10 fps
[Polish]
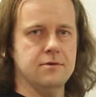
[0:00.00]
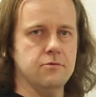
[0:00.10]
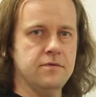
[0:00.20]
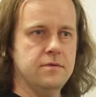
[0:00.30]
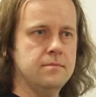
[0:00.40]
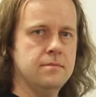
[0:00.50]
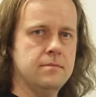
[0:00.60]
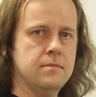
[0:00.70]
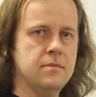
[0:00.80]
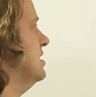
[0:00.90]
znaków
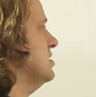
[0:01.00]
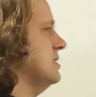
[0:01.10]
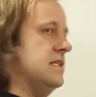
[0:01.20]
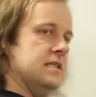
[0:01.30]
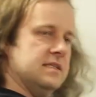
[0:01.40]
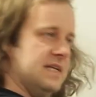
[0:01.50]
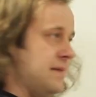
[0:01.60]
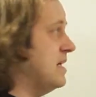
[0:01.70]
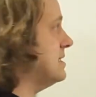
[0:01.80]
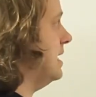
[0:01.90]
o ile jeszcze w
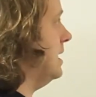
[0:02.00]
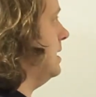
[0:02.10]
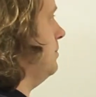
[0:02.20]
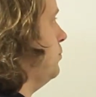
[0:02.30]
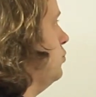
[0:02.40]
przypadku